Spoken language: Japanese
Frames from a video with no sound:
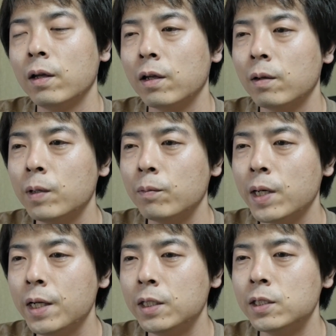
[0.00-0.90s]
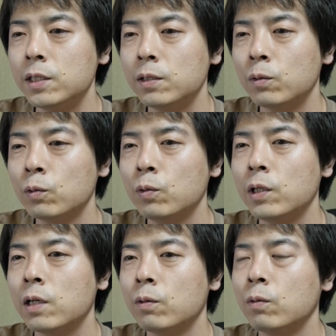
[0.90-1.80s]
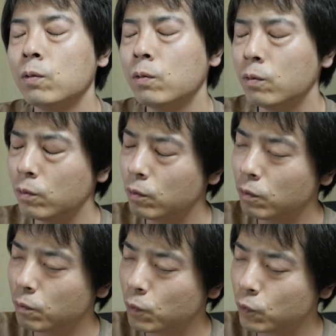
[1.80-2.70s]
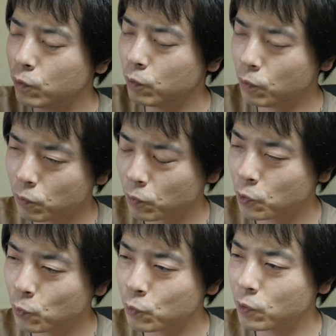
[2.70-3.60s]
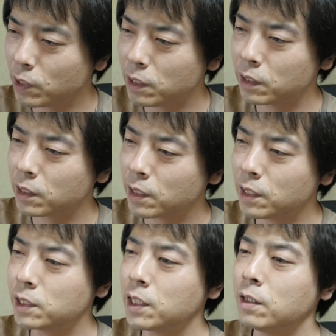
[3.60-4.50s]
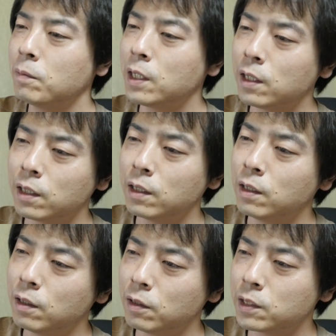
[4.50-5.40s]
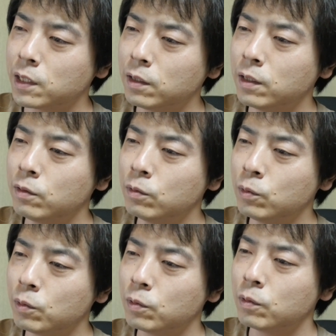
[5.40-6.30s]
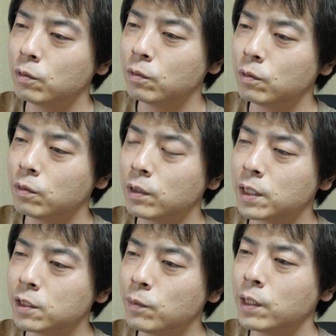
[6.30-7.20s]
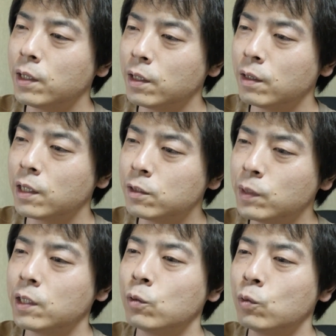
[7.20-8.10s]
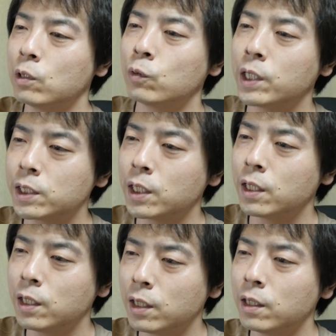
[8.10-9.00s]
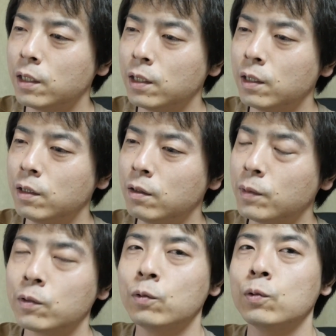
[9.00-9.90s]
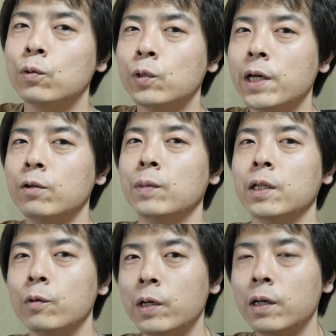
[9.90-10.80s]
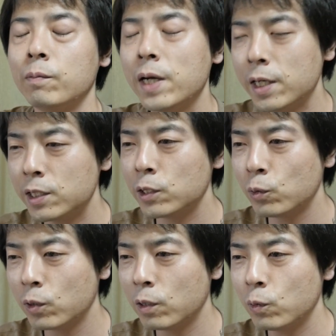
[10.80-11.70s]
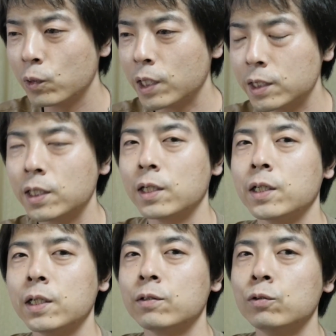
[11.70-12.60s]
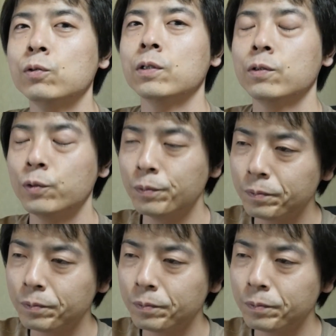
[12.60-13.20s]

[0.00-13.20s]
やっぱり毎日本当にあの僕の記憶が正しければチャンネルを始めて初めて動画を出してから、まあ、その途絶えるまでは毎日動画を出してた気がするんですよ。